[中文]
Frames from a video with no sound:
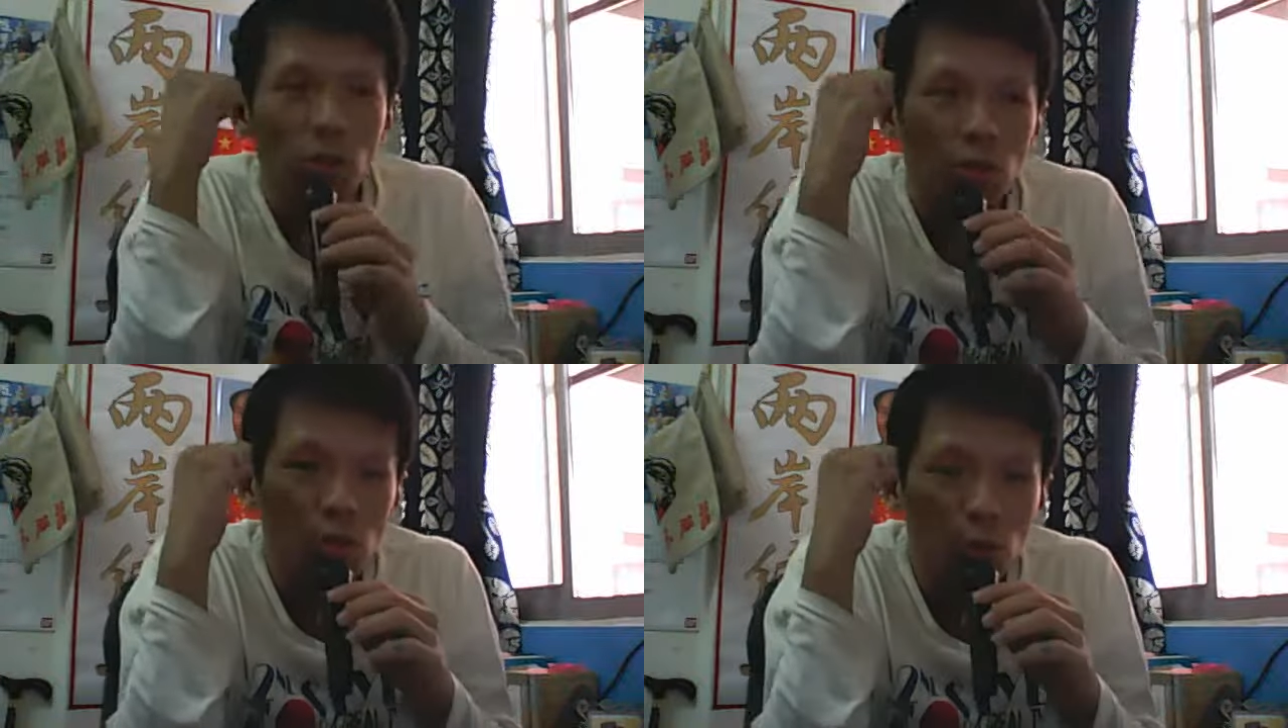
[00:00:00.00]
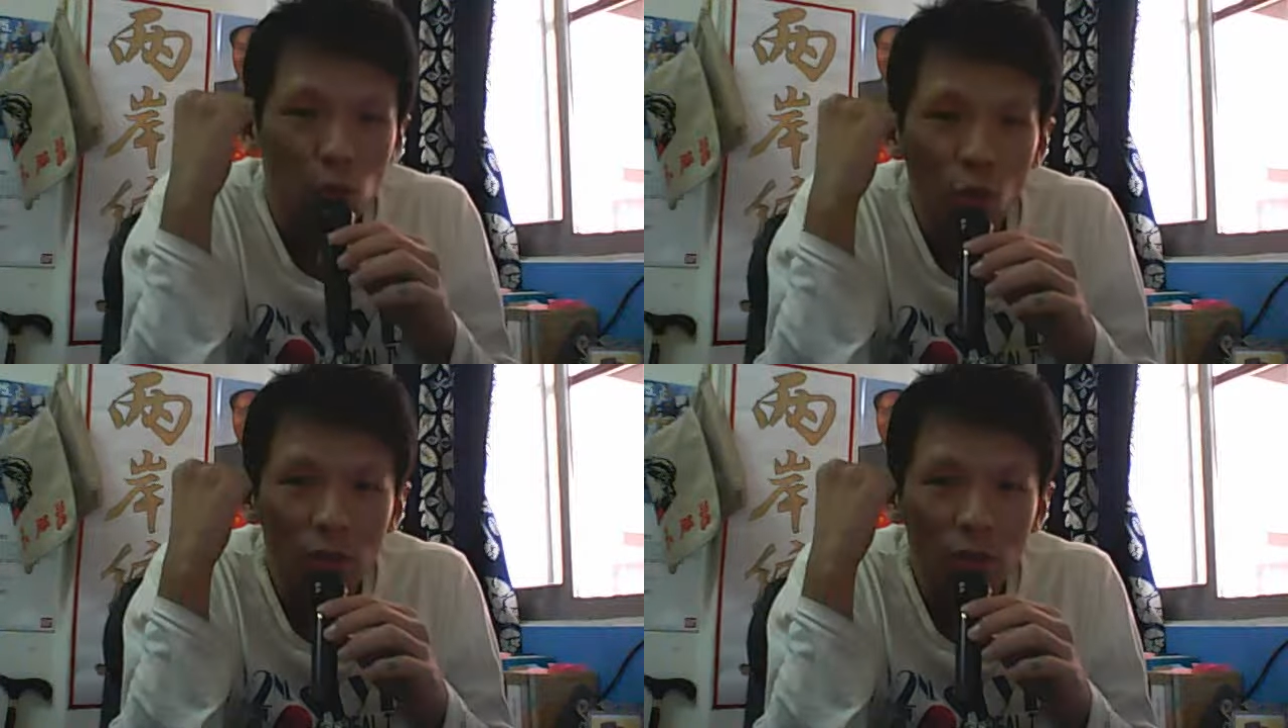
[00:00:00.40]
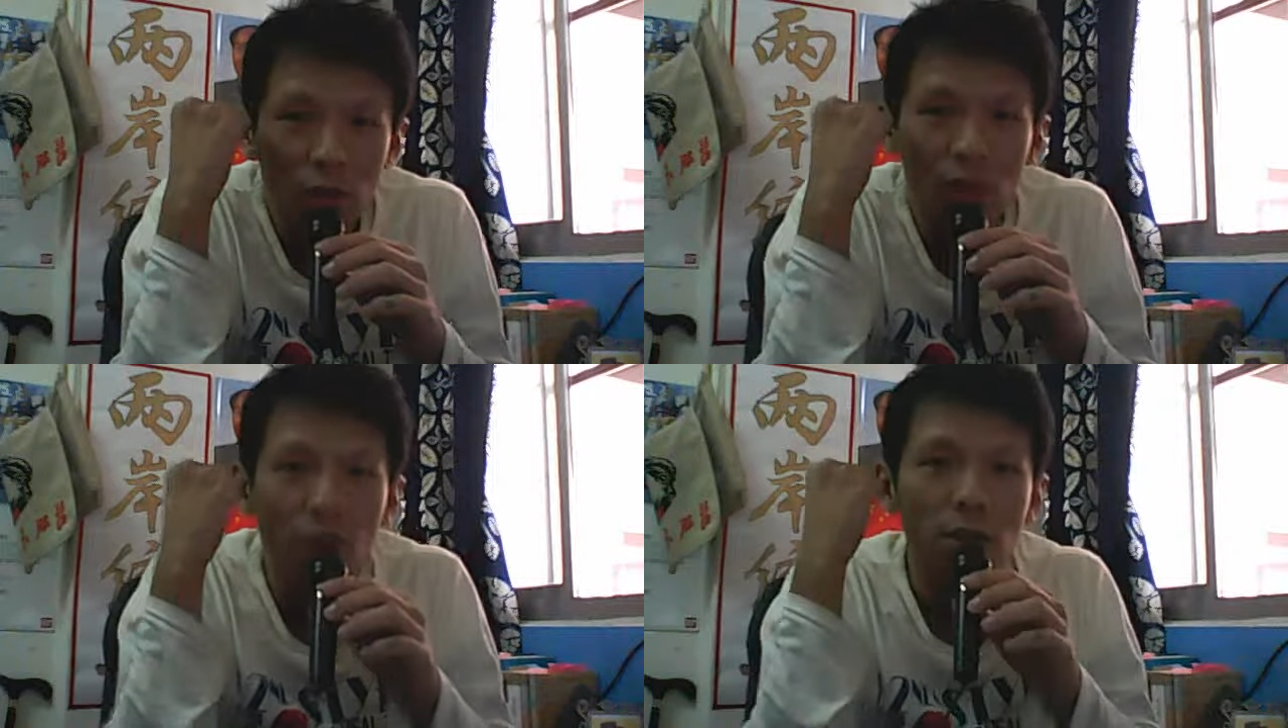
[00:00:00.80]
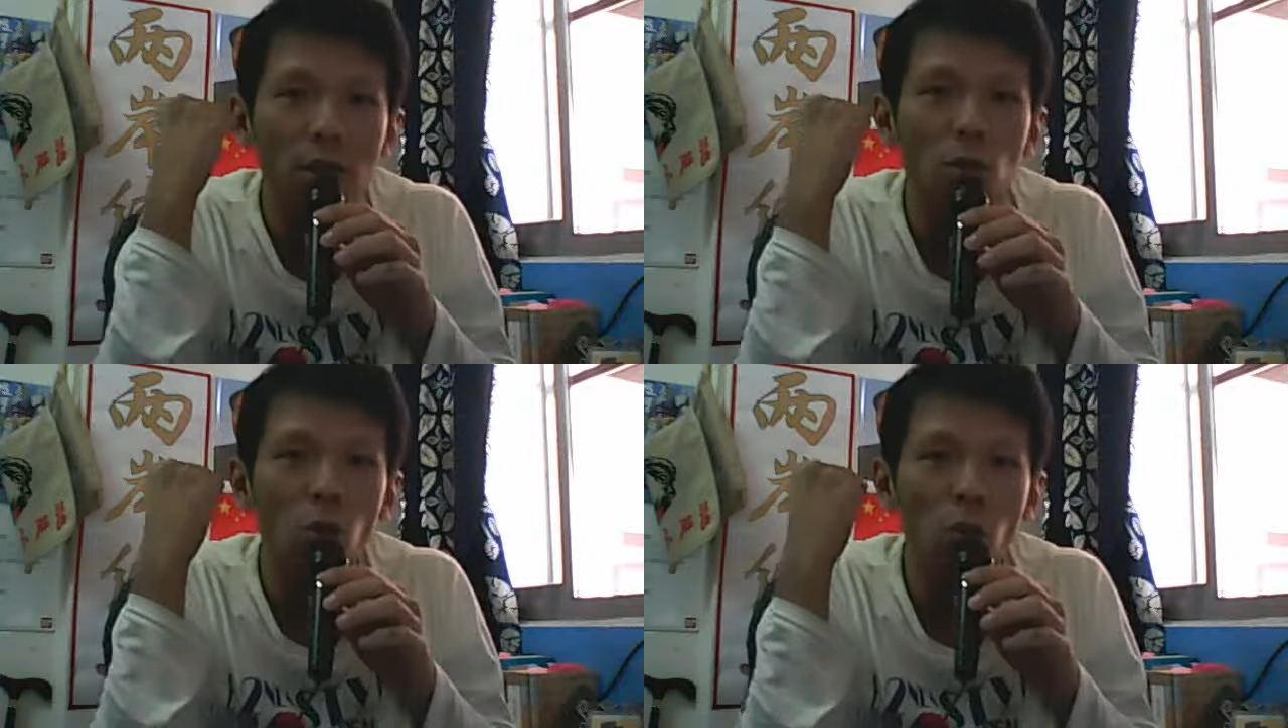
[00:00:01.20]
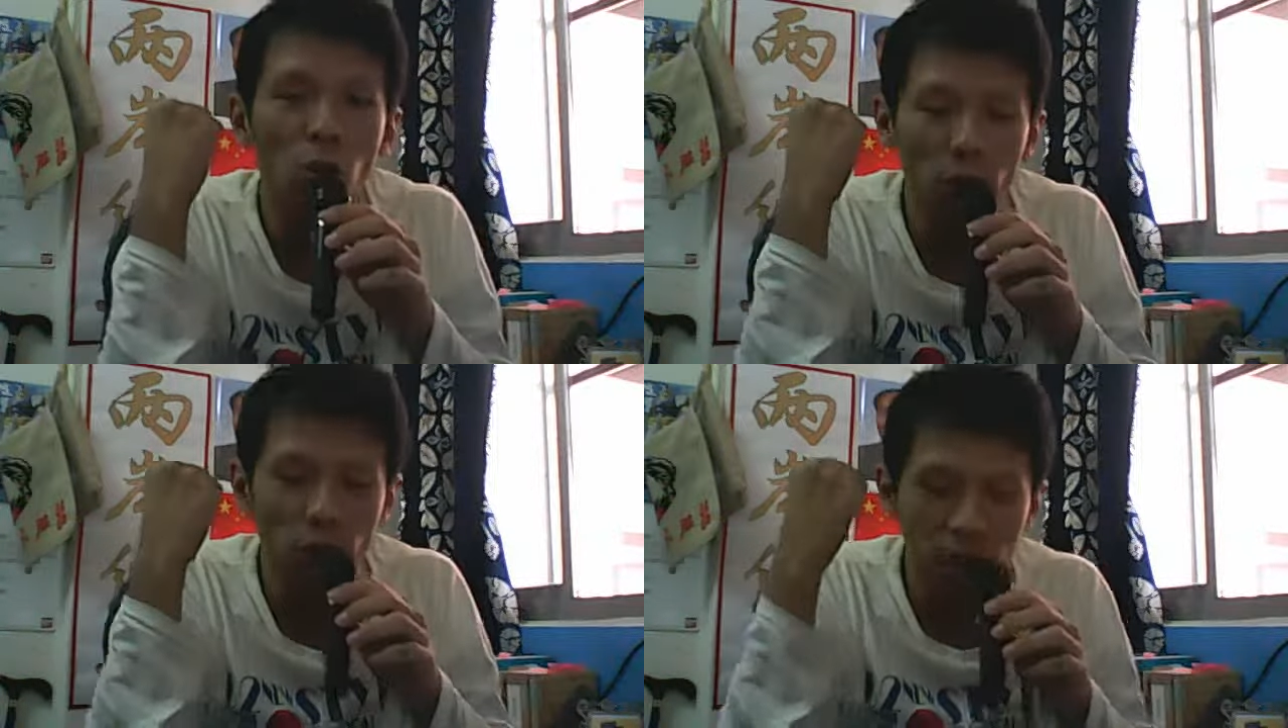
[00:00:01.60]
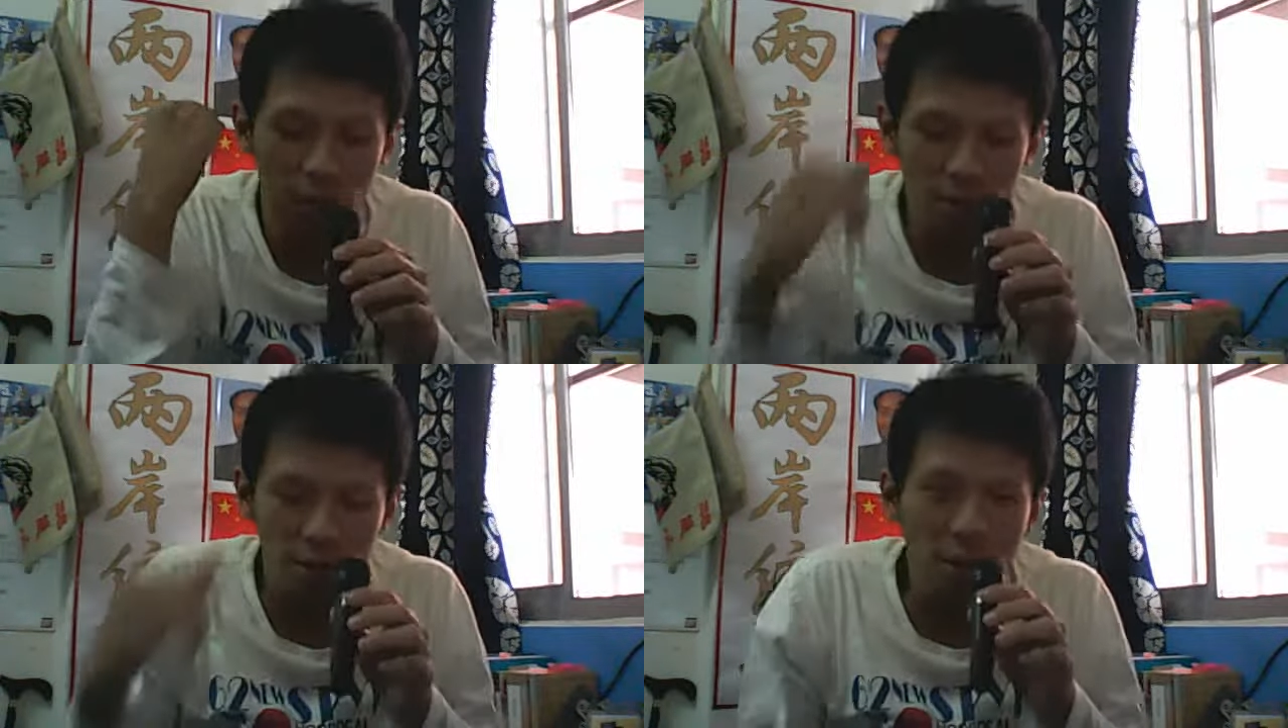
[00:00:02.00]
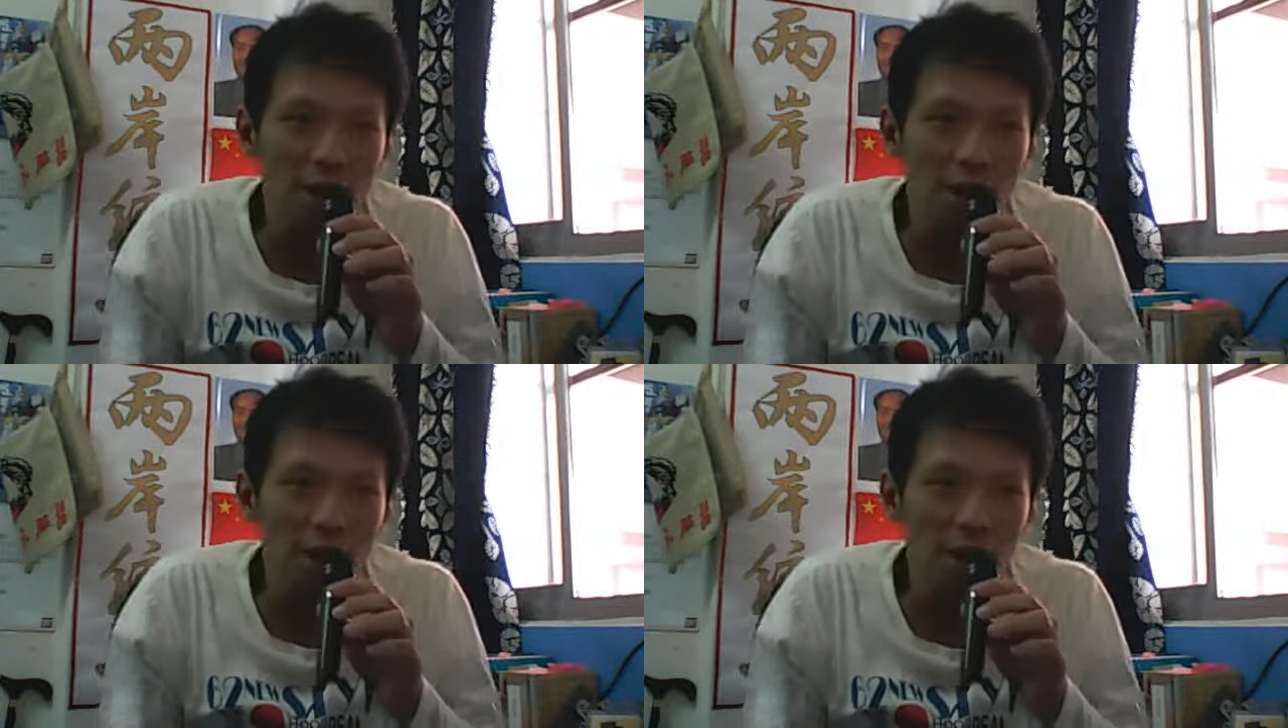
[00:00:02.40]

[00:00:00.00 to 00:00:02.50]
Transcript: 这样卧在那边，好像像那卧轨一样的，一个